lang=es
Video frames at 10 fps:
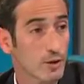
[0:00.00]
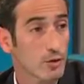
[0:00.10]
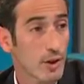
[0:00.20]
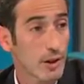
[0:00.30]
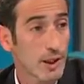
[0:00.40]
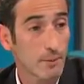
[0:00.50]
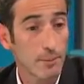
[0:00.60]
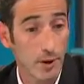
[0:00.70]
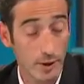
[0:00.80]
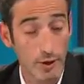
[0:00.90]
lo que sucedía,
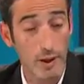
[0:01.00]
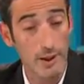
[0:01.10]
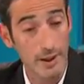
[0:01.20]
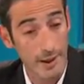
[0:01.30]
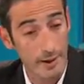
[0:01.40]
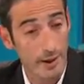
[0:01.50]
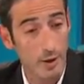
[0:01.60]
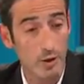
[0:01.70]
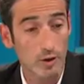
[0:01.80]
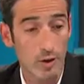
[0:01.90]
porque no quería que
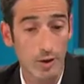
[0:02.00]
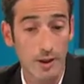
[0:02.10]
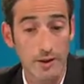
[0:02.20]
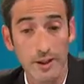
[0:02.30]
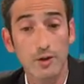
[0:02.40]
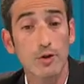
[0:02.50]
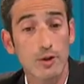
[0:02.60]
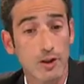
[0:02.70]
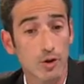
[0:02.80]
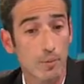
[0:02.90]
lo controlen, de hecho
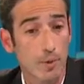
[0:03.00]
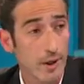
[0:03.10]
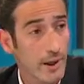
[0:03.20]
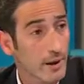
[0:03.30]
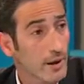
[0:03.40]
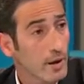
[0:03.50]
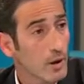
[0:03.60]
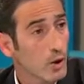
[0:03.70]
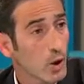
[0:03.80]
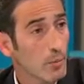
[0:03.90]
intentó poner
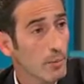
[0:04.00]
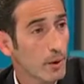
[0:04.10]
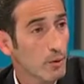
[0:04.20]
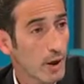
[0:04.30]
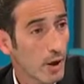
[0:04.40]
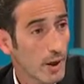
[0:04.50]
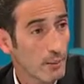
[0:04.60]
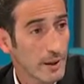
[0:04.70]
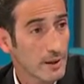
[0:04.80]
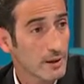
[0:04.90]
como
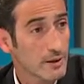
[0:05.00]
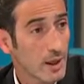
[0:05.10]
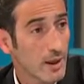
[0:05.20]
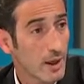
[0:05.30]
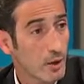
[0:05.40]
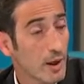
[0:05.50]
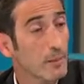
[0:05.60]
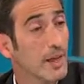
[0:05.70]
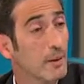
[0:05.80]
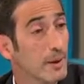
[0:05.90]
procuradora penitenciaria a una
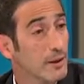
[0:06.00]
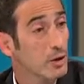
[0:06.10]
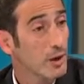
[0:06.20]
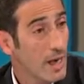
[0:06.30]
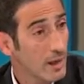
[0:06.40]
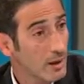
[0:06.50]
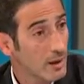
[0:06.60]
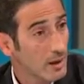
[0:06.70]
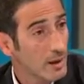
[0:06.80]
amiga personal